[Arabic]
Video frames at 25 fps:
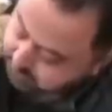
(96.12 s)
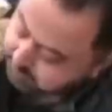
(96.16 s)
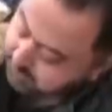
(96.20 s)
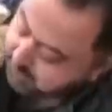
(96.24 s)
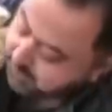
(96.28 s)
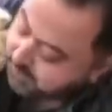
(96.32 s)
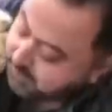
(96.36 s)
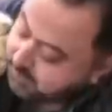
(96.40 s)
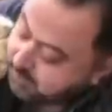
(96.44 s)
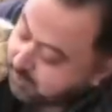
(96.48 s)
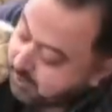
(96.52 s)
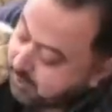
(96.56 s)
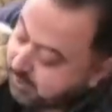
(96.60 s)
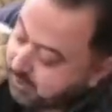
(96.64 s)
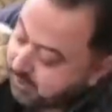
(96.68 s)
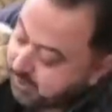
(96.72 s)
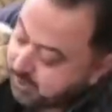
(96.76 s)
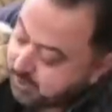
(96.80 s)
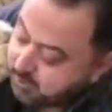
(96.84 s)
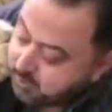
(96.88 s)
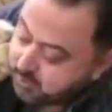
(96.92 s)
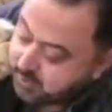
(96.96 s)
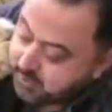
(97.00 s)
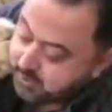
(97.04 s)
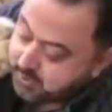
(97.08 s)
جميع أنواع
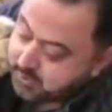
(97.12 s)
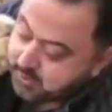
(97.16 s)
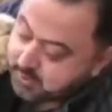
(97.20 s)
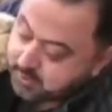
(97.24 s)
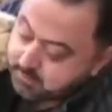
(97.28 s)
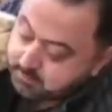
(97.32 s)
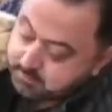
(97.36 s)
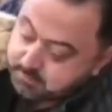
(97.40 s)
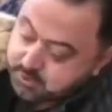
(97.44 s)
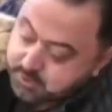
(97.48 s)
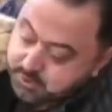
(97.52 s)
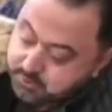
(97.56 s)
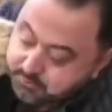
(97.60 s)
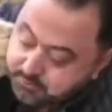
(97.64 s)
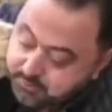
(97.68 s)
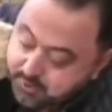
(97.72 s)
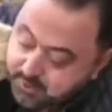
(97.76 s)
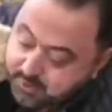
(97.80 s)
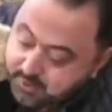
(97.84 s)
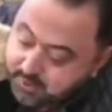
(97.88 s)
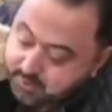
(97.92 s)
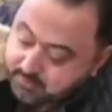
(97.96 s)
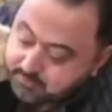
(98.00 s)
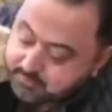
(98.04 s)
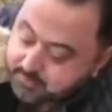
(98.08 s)
الحيوانات لما
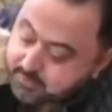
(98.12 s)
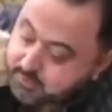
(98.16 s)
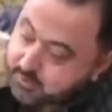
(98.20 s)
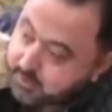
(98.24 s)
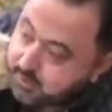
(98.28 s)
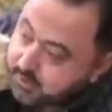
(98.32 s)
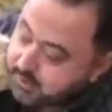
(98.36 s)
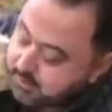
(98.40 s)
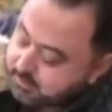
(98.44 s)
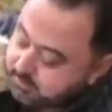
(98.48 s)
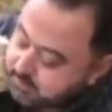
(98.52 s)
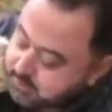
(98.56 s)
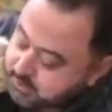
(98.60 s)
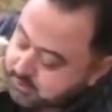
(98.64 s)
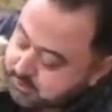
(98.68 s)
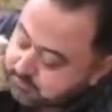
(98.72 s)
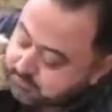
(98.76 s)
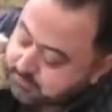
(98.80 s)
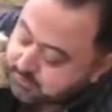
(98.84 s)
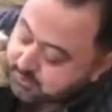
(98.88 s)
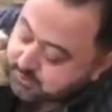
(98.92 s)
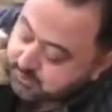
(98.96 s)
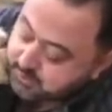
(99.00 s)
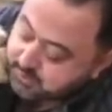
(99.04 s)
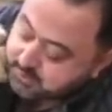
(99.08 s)
شفت ألافتها لما
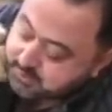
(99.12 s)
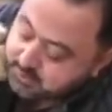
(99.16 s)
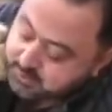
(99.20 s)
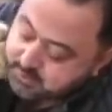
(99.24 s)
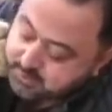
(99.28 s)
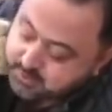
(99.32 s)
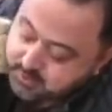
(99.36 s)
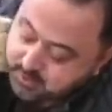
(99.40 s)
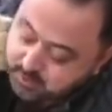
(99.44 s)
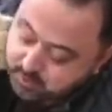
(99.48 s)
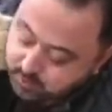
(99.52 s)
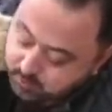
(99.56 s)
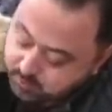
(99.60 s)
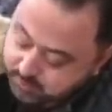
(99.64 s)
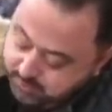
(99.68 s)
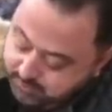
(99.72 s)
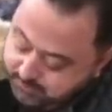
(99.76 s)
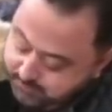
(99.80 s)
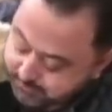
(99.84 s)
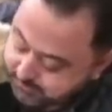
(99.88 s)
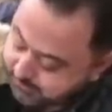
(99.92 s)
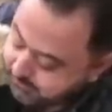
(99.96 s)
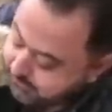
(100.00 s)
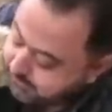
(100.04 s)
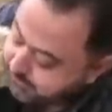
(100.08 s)
شفت حنيتها
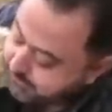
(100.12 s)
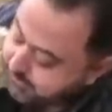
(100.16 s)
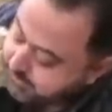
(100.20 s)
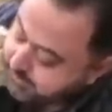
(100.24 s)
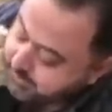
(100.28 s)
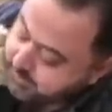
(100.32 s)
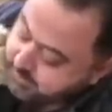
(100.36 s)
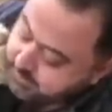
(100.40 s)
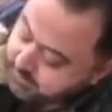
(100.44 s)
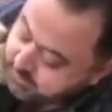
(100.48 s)
لأولادها